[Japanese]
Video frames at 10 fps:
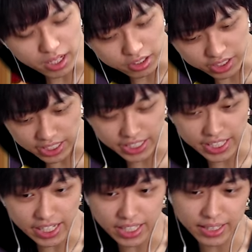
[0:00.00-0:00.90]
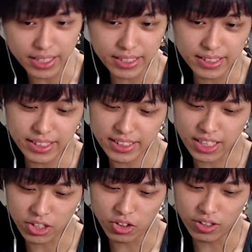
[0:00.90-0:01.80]
あクリアできなかったんです
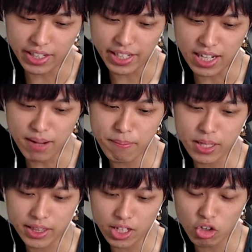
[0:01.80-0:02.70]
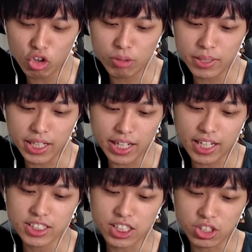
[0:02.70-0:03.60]
けど、えー、頑張ったご褒美で
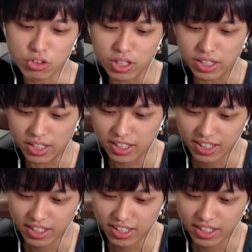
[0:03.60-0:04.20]
ガチャ引こうかな